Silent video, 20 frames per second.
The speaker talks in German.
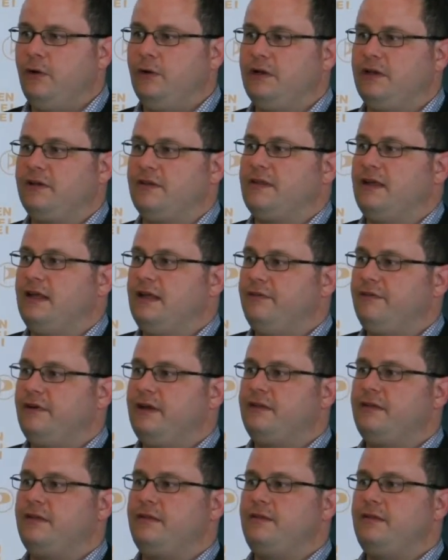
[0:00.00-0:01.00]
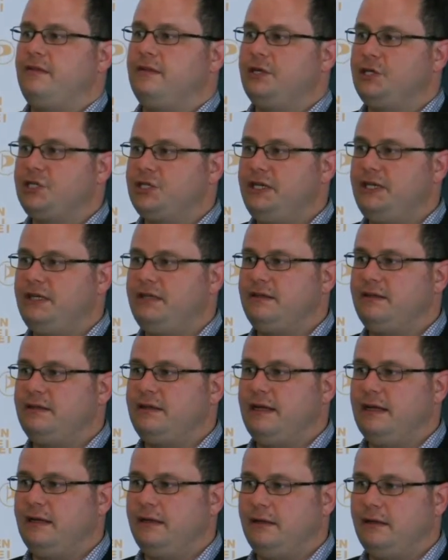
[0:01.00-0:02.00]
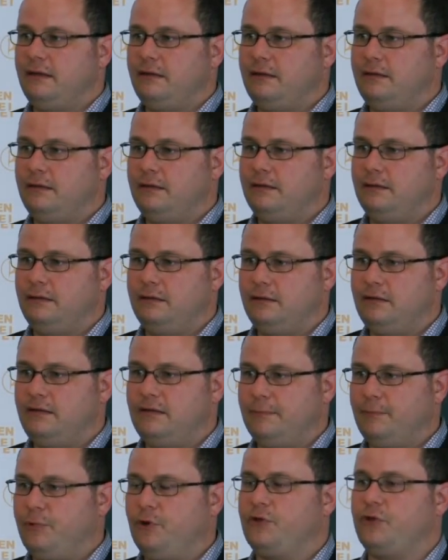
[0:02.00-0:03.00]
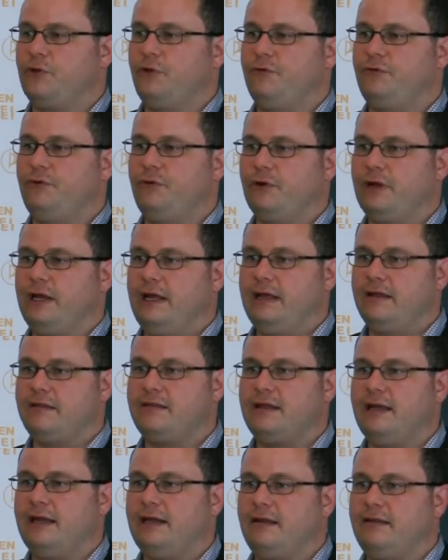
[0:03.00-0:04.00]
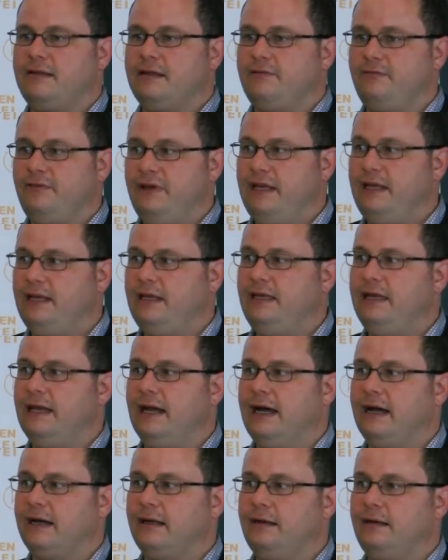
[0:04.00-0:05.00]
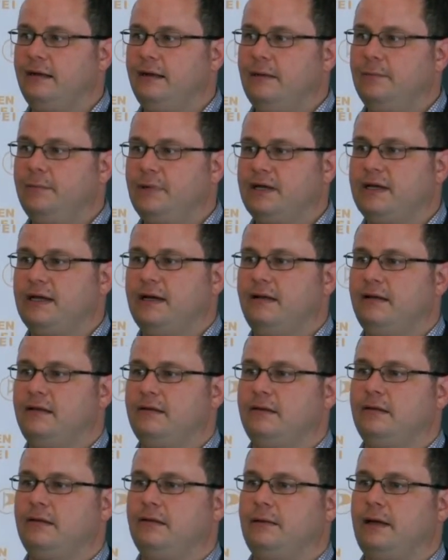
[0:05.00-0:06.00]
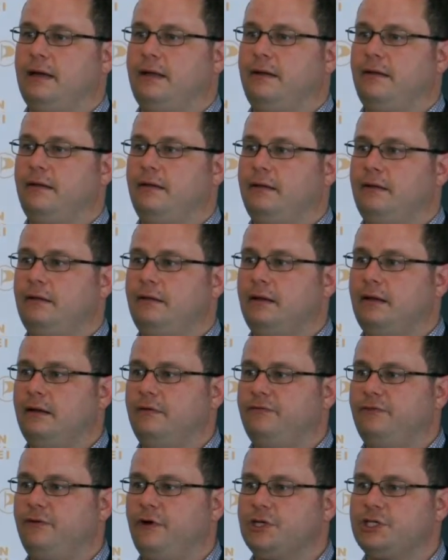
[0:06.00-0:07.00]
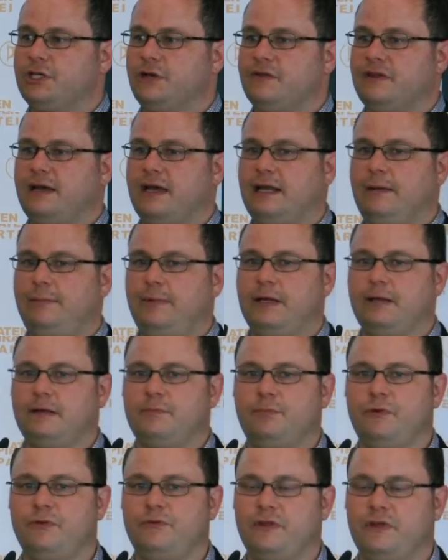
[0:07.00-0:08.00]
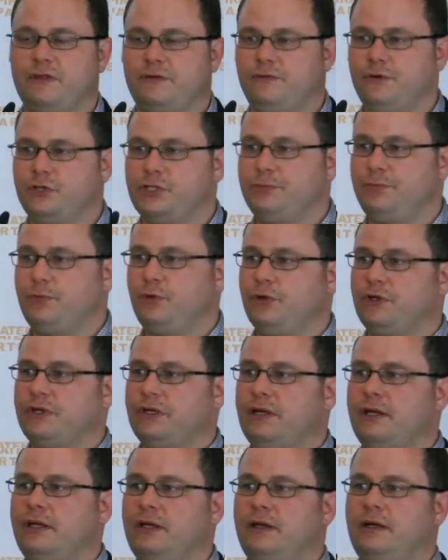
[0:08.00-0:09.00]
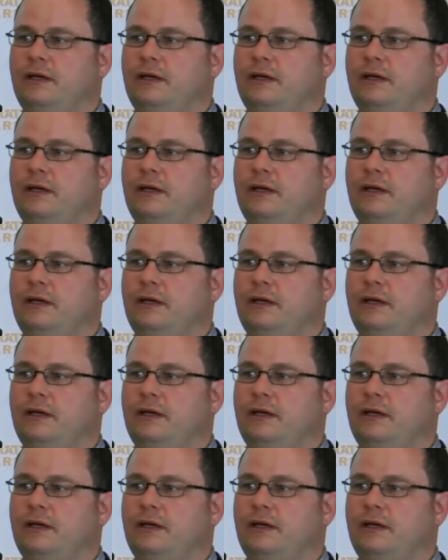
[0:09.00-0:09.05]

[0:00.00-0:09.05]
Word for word: Und interessanterweise ist diese Geschichte der, äh, dieser Postöffnungen erst eigentlich seit wenigen Jahren bekannt. Äh, ein, ein, Forscher aus Heidelberg, Professor Foschepot,